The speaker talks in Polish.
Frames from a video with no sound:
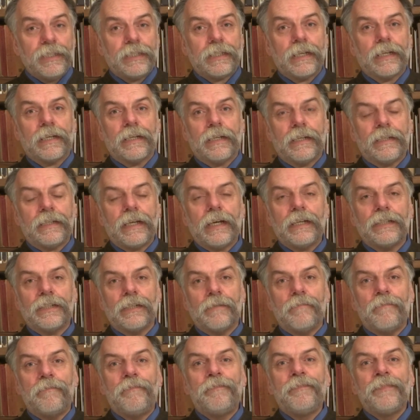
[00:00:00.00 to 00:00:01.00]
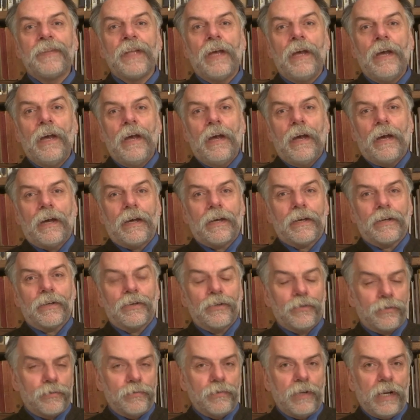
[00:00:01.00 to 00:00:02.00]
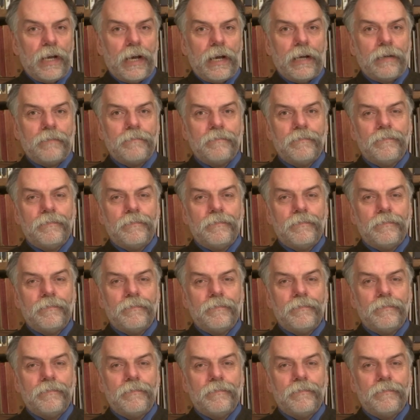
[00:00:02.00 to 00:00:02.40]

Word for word: sekretarzem e, króla